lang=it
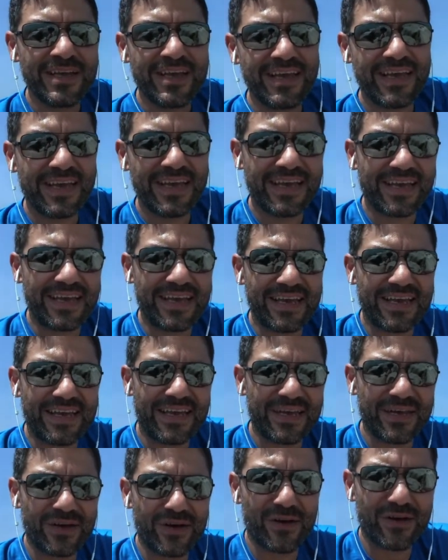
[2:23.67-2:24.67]

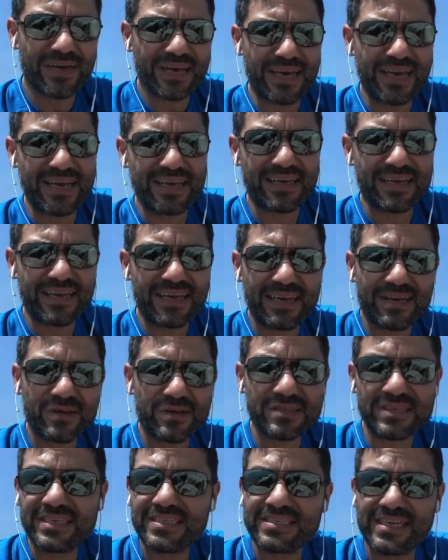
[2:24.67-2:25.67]
Eh, ok,
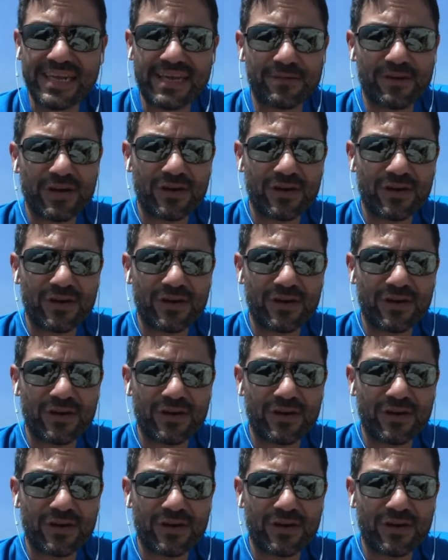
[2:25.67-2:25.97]
dicevo,